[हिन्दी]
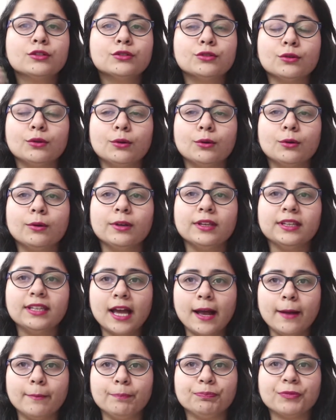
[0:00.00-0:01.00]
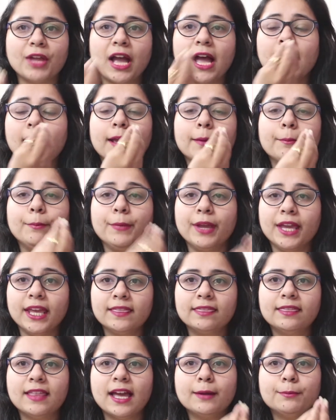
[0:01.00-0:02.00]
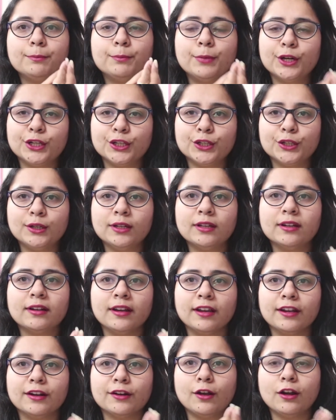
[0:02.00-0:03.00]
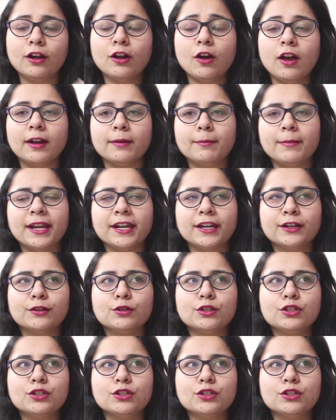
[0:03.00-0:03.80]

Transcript: सो या आई मेड दैट पर्टिकुलर हेयर ऑयल और मैंने